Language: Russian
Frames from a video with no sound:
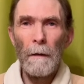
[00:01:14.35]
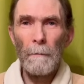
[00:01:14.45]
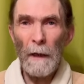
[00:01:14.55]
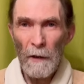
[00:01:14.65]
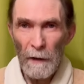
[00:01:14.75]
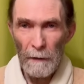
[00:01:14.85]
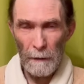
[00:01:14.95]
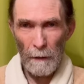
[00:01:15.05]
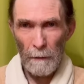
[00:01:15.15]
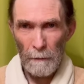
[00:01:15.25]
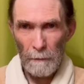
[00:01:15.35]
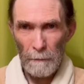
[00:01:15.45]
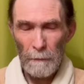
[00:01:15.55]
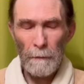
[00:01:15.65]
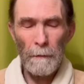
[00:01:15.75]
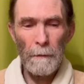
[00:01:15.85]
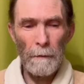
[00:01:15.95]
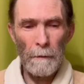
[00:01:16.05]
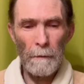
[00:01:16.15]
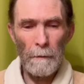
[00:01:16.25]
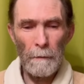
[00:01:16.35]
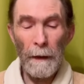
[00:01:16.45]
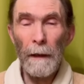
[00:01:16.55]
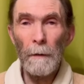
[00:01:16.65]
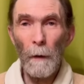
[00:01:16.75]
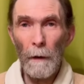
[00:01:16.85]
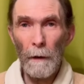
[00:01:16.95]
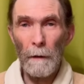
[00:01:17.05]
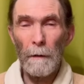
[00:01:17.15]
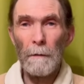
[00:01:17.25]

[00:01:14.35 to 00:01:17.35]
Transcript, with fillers: Машина, э, на которой